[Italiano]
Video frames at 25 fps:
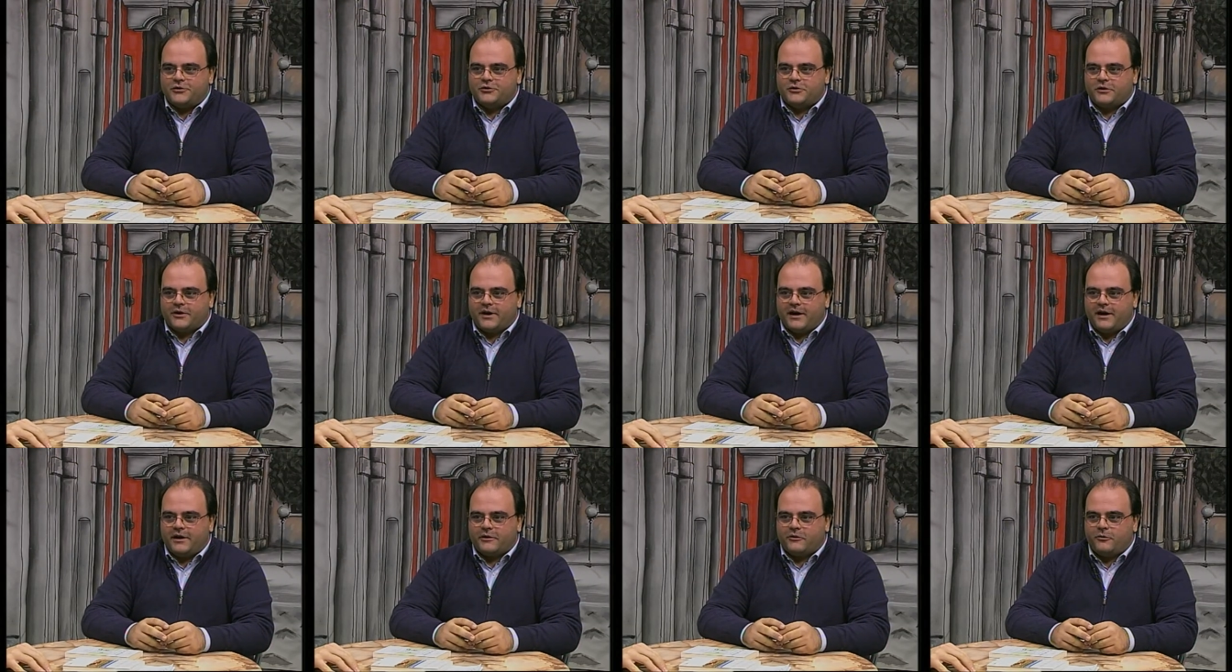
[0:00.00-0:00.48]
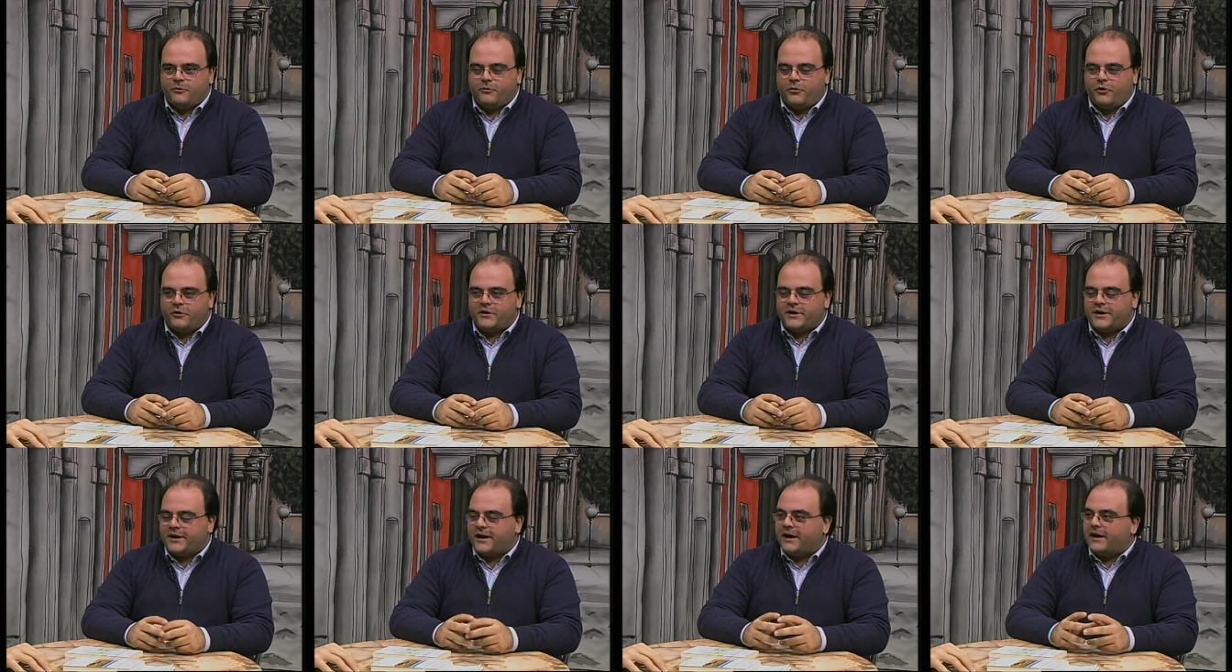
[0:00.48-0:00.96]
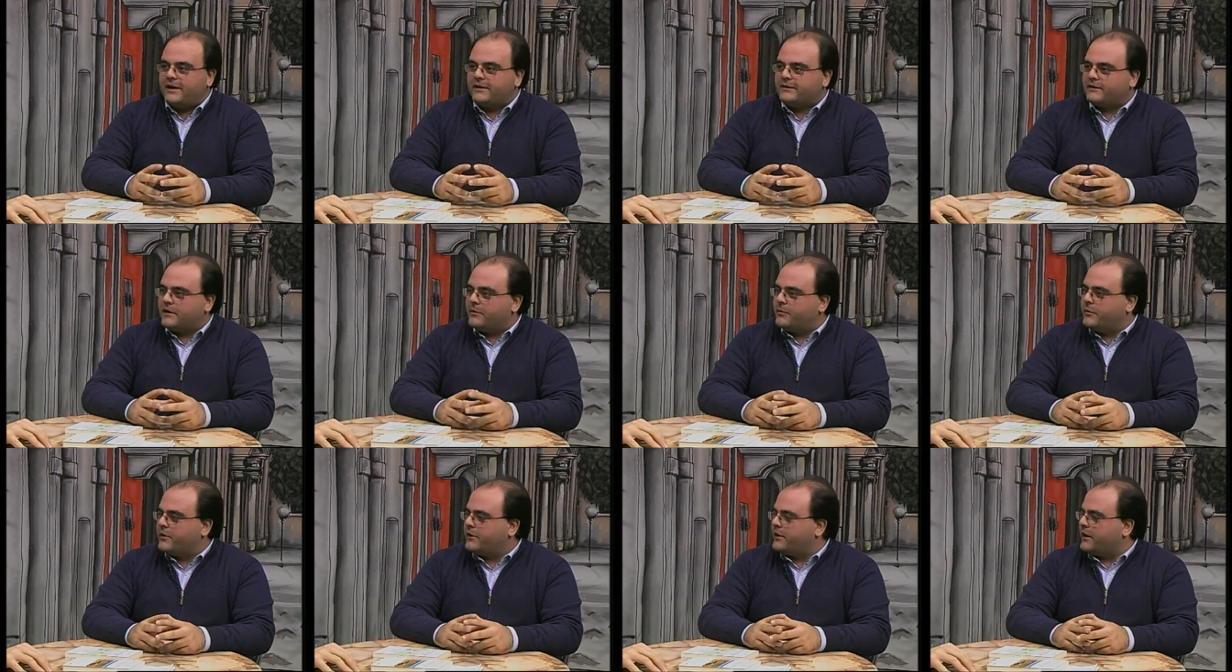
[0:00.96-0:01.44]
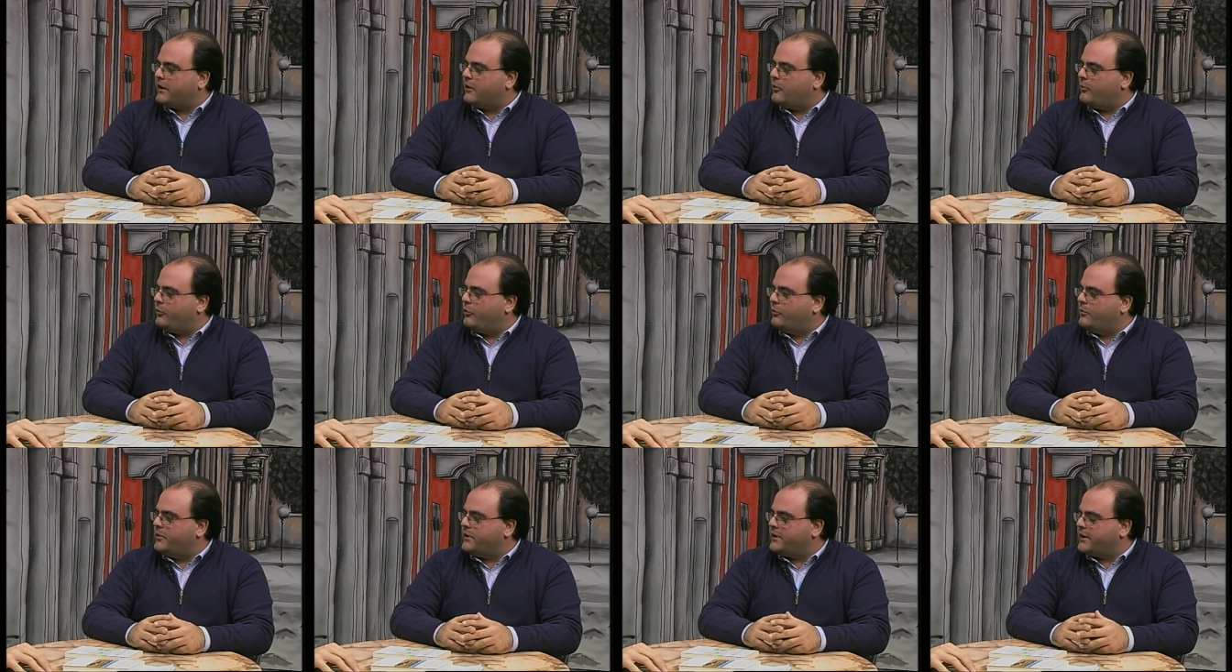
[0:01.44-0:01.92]
giocare un po' in casa perché ho
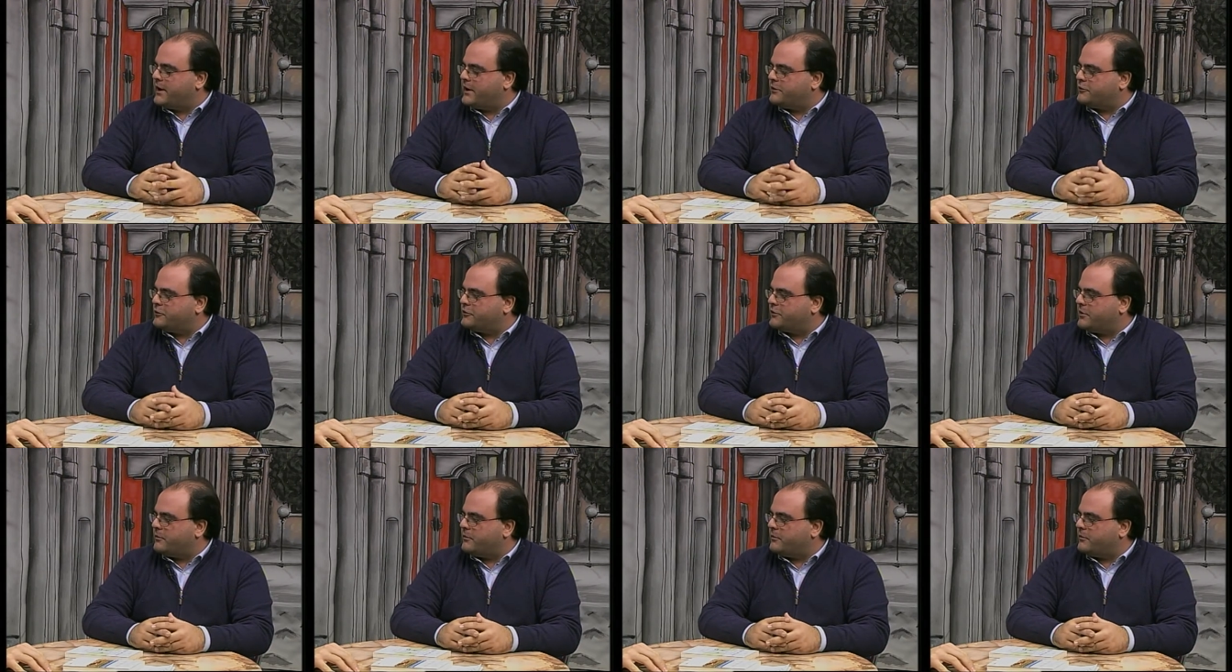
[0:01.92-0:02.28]
pubblicato